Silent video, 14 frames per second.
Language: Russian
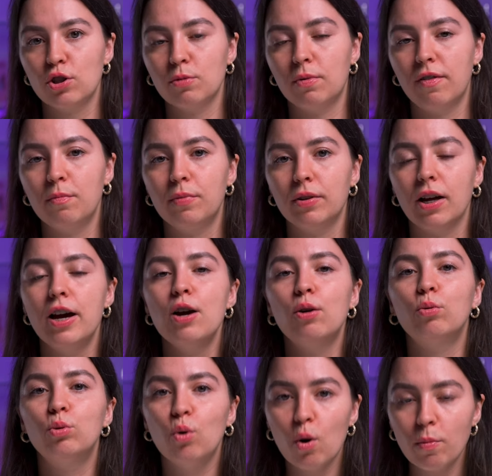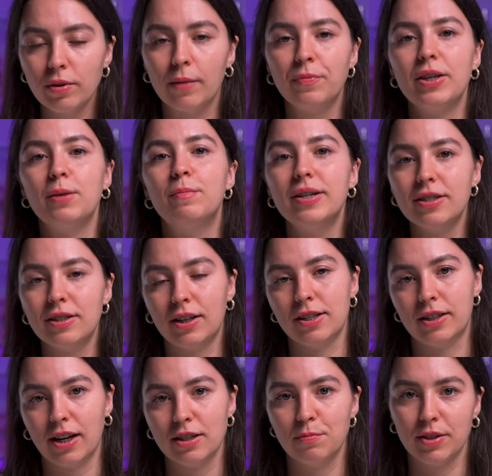чтобы вам было удобно и быстро
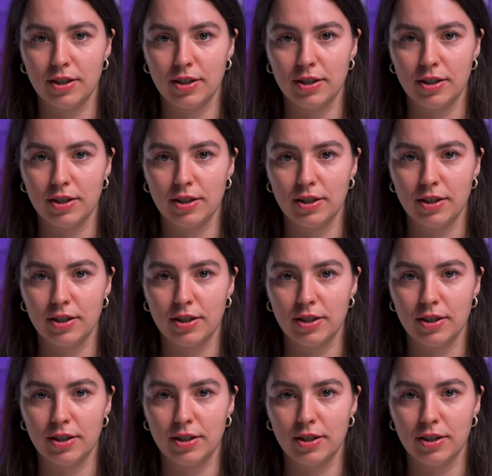искать